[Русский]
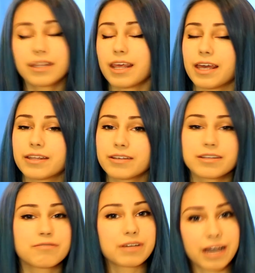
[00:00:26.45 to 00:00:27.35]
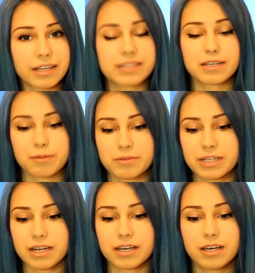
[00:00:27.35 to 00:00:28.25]
Нет, нифига. На самом
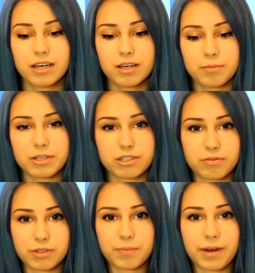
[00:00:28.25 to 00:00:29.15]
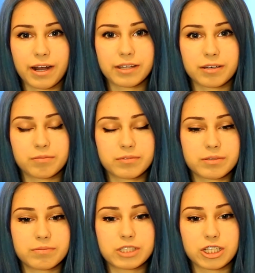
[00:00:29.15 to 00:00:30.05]
деле между фотоаппаратом
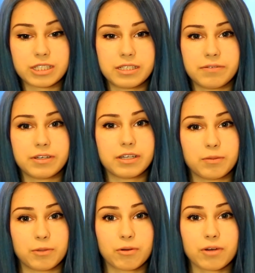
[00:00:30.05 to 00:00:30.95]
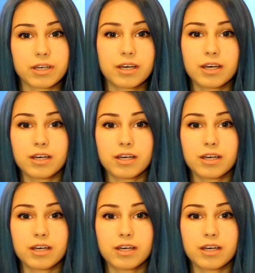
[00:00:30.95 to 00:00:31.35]
на штативе и мной,